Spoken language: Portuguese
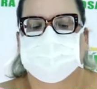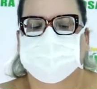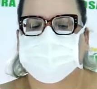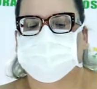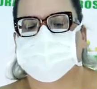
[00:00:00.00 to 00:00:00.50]

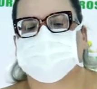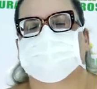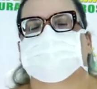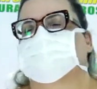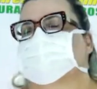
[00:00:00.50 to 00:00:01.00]

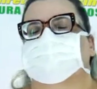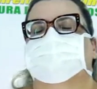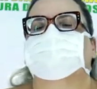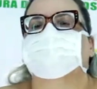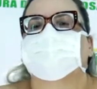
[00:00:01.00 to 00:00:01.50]
Destes,
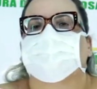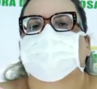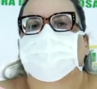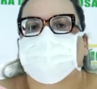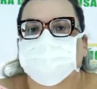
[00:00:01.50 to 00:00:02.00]

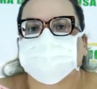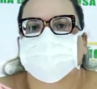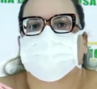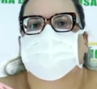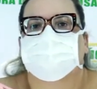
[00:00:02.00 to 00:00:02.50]

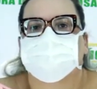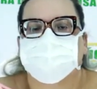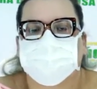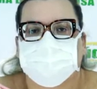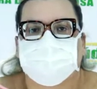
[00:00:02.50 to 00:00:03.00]
12
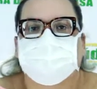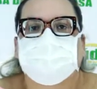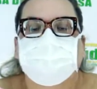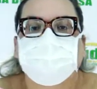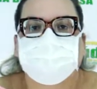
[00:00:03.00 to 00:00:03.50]
estão
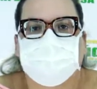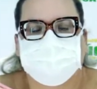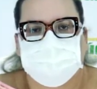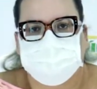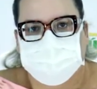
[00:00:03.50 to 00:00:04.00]
em
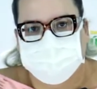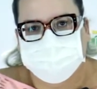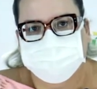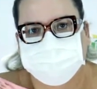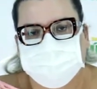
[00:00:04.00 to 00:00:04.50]

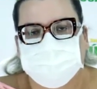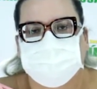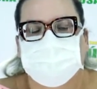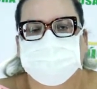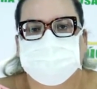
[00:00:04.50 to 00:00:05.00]
tratamento,
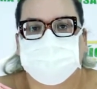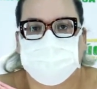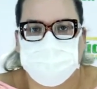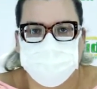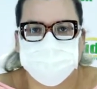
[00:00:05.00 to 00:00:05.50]

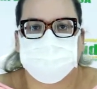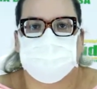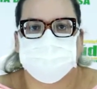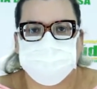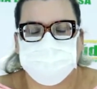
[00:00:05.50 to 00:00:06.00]
3 no
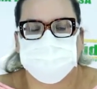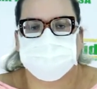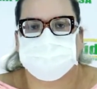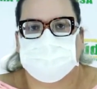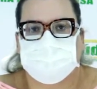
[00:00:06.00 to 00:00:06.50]
regime
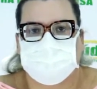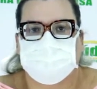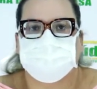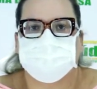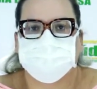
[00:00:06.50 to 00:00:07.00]

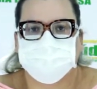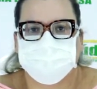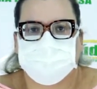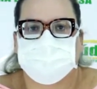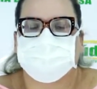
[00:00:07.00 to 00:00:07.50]
hospitalar, isto é,